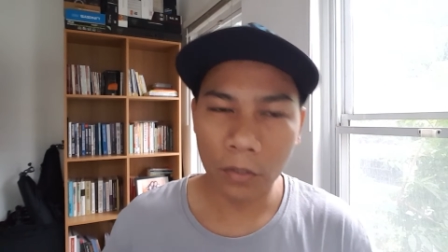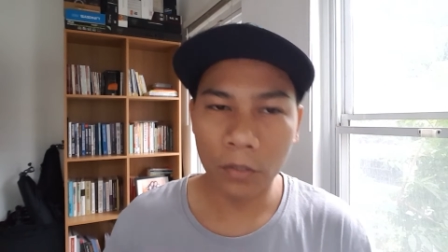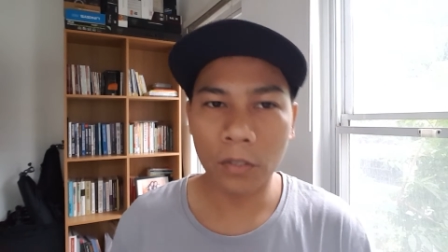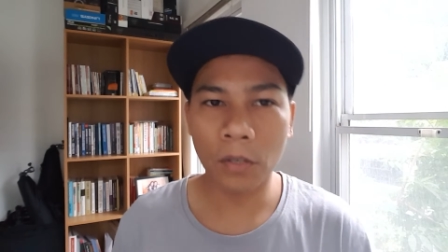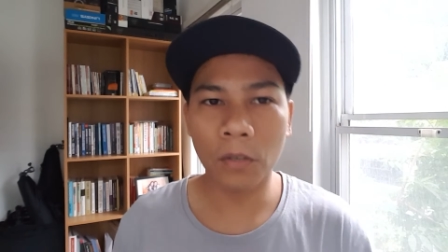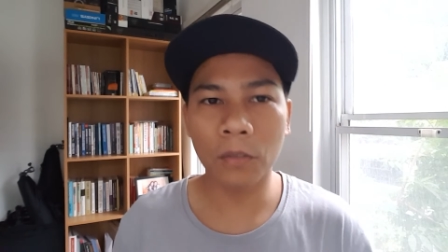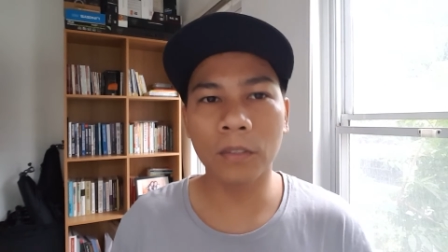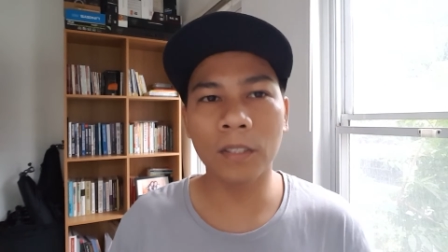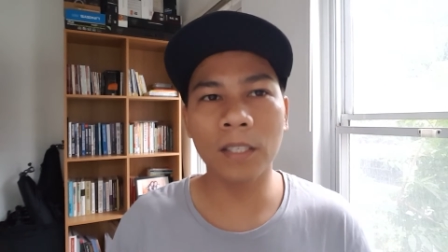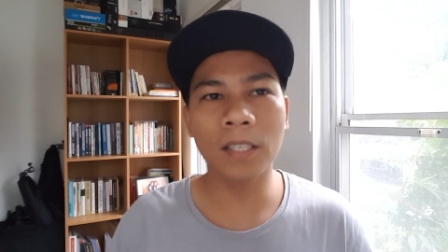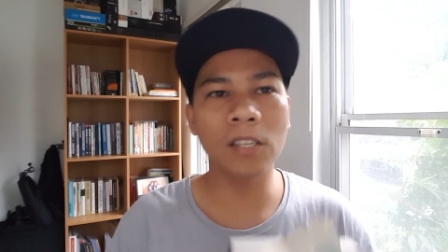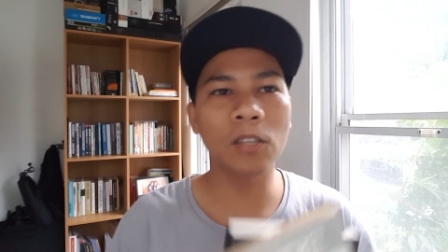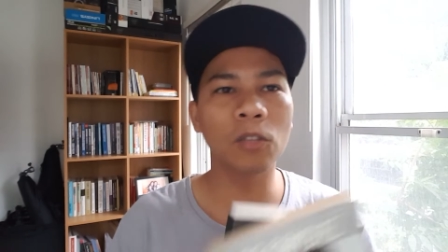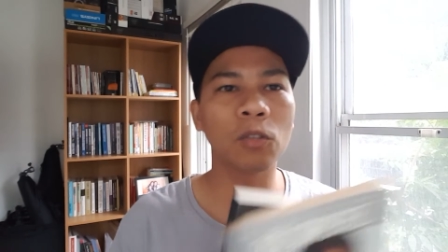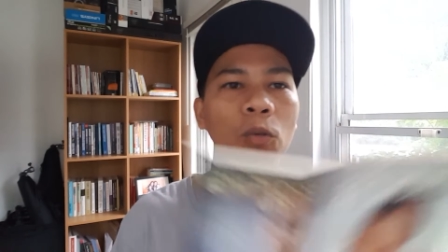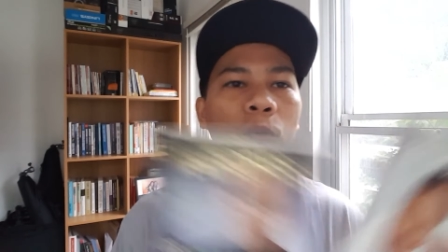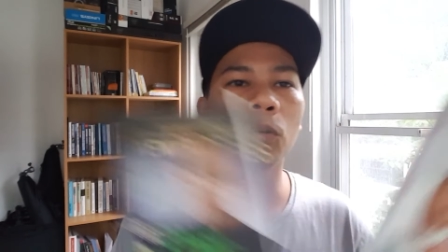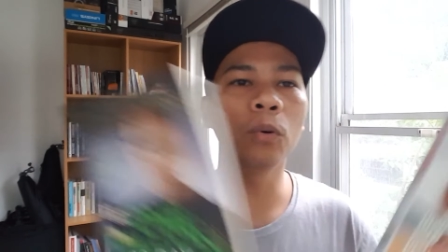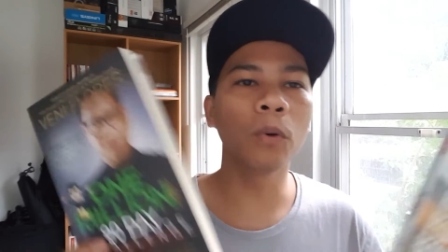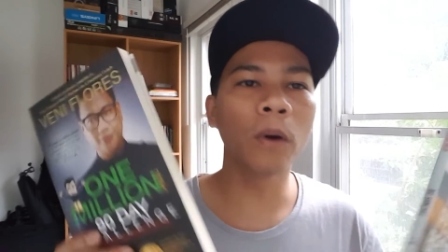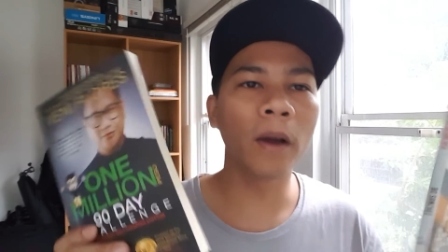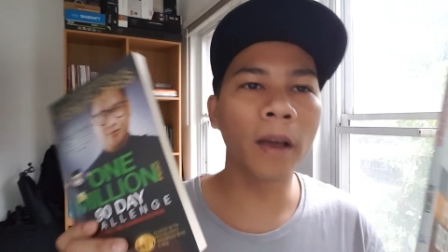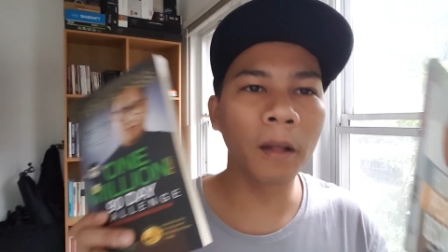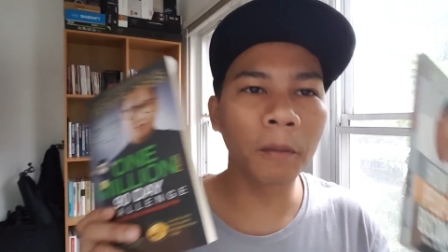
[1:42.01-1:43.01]
So, these
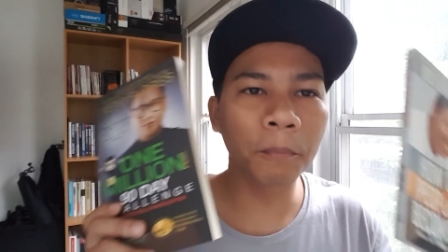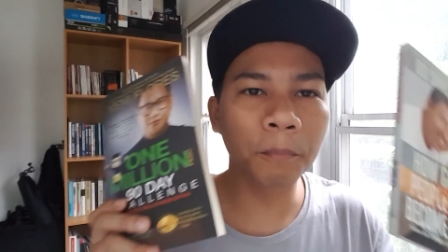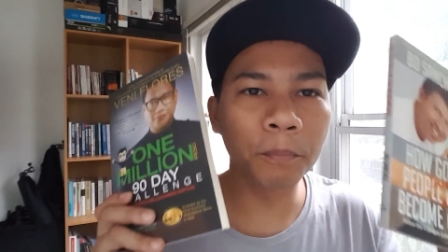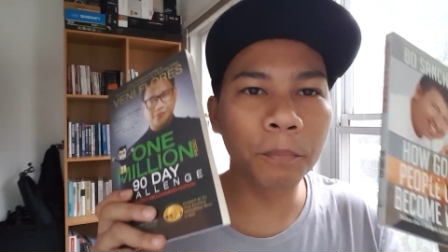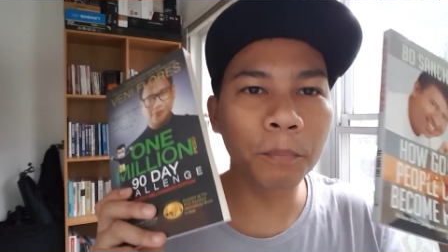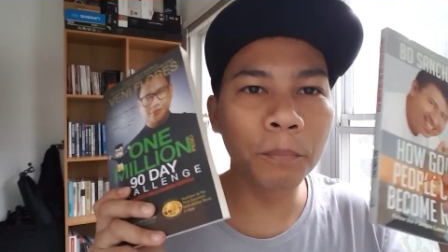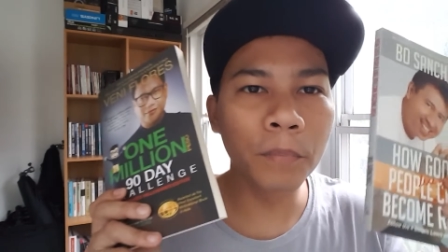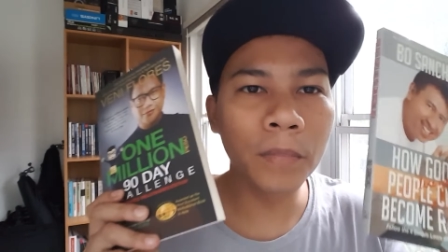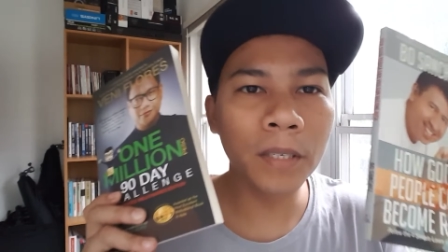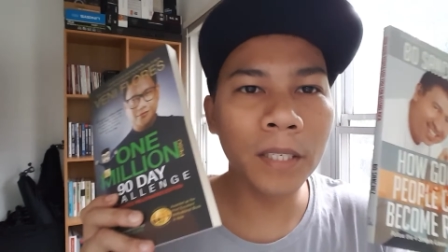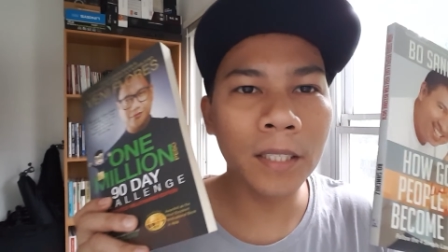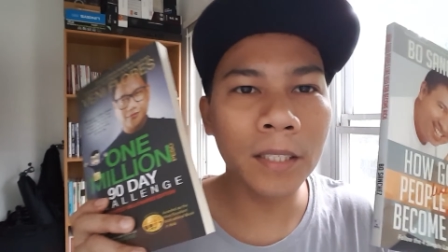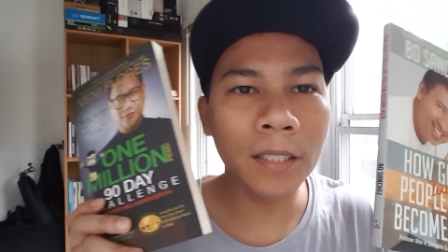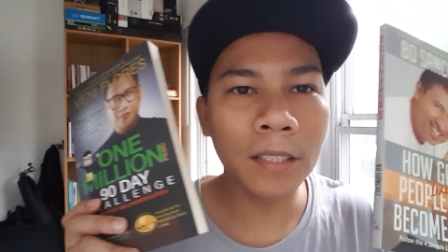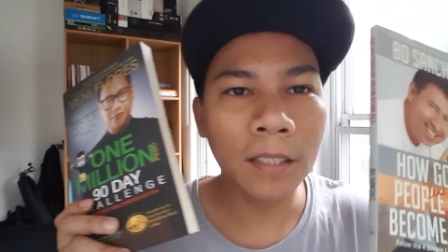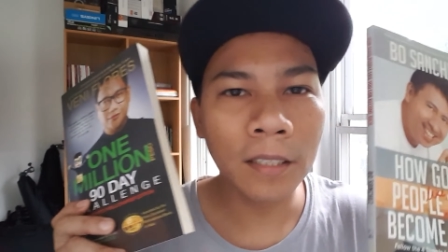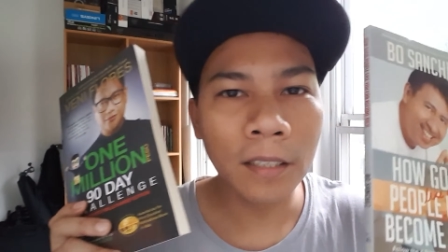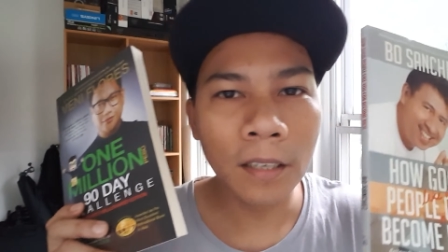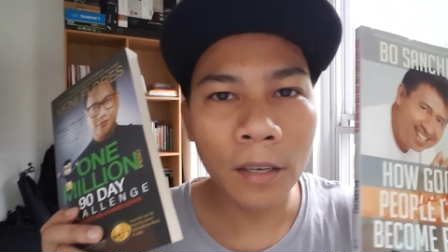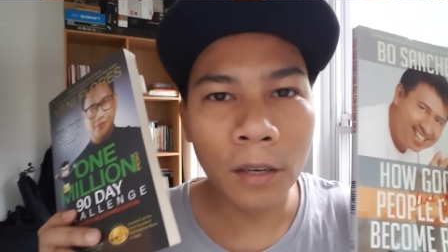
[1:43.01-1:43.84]
two helped me